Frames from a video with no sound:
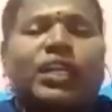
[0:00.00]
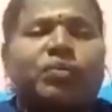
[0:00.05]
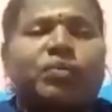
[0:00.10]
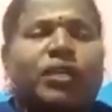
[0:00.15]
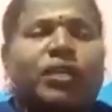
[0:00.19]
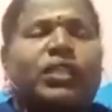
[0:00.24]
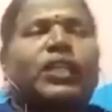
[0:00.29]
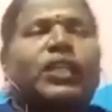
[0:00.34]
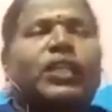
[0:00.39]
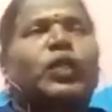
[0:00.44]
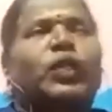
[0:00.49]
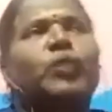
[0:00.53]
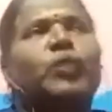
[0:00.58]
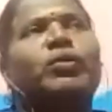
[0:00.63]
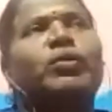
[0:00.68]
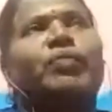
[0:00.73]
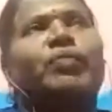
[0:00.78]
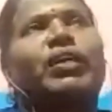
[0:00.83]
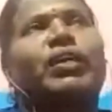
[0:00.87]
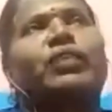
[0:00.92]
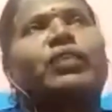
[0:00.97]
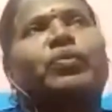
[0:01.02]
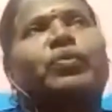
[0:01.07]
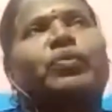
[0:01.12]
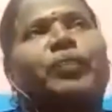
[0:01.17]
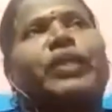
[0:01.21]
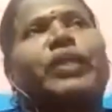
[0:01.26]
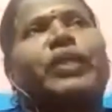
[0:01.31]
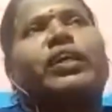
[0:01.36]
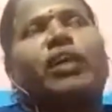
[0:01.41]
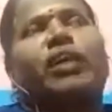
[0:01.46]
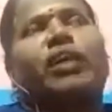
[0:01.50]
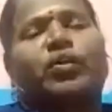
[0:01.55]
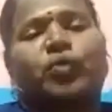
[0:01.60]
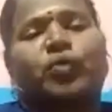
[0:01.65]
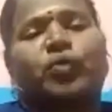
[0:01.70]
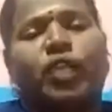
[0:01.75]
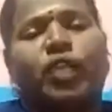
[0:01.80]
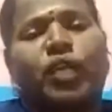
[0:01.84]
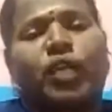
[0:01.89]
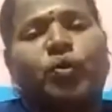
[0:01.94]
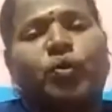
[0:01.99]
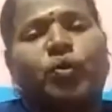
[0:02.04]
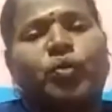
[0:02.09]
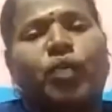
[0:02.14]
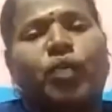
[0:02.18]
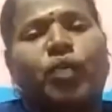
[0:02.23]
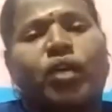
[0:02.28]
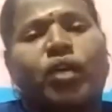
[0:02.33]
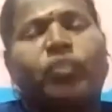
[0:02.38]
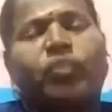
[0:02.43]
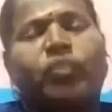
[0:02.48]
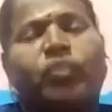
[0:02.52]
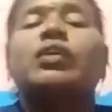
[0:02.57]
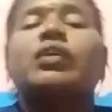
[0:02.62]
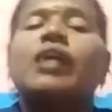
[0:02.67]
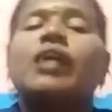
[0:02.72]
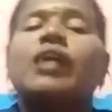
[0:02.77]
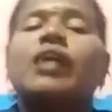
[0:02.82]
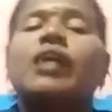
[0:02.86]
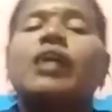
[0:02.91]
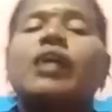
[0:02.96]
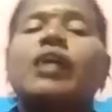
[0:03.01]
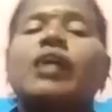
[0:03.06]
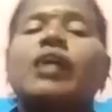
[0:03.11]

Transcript: மாந்தர்களும் நம்மளுக்கு பெரிய க சூழலை உருவாக்கும் அந்த